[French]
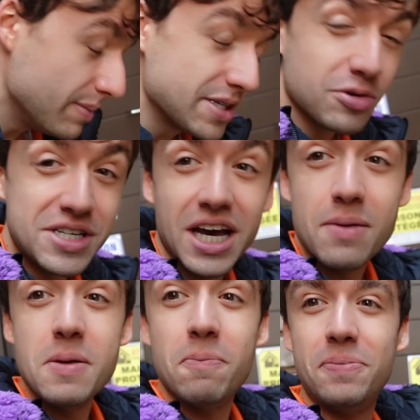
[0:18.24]
Parce que j'ai
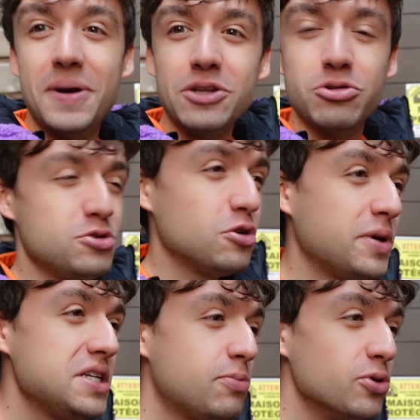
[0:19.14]
ramené plein de
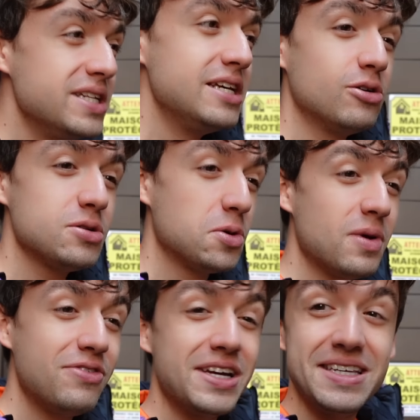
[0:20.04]
surprises pour Lily Rose dans
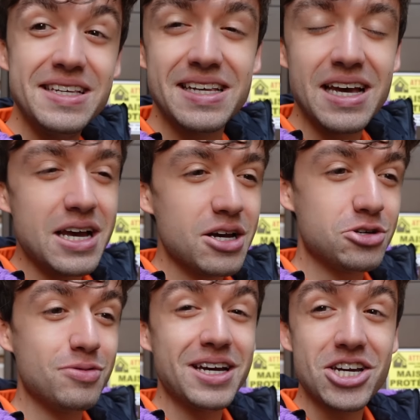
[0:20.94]
ma valise.
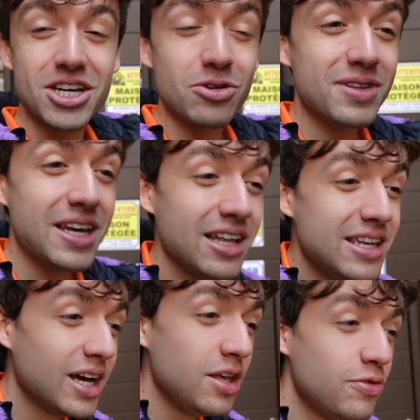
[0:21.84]
Je lui ai acheté le
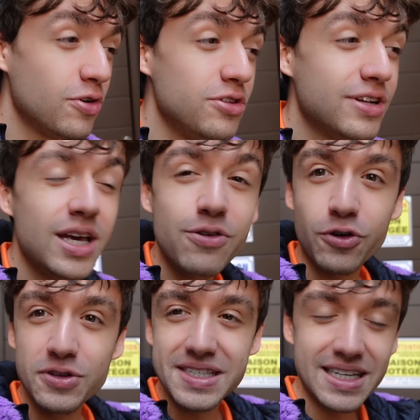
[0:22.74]
dernier iPhone,
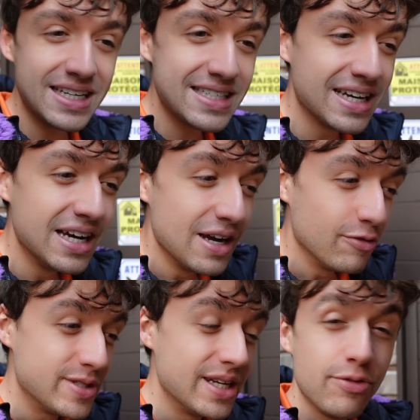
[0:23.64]
l'iPhone 16.
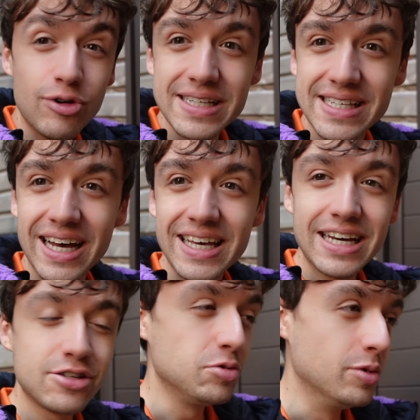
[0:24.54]
Vous allez voir sa
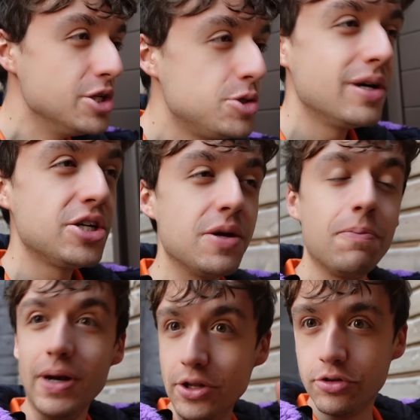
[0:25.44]
réaction et je lui ai acheté
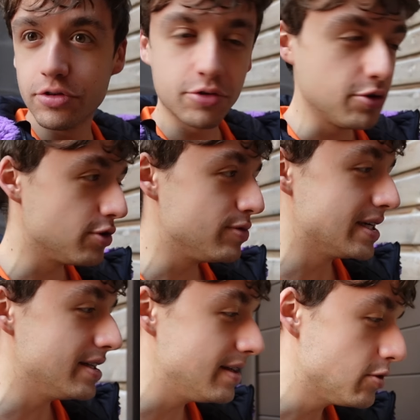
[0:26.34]
plein d'autres trucs que vous
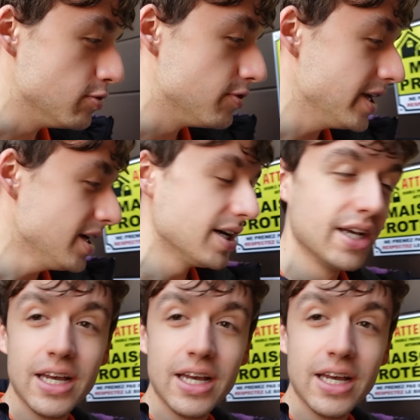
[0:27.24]
allez découvrir.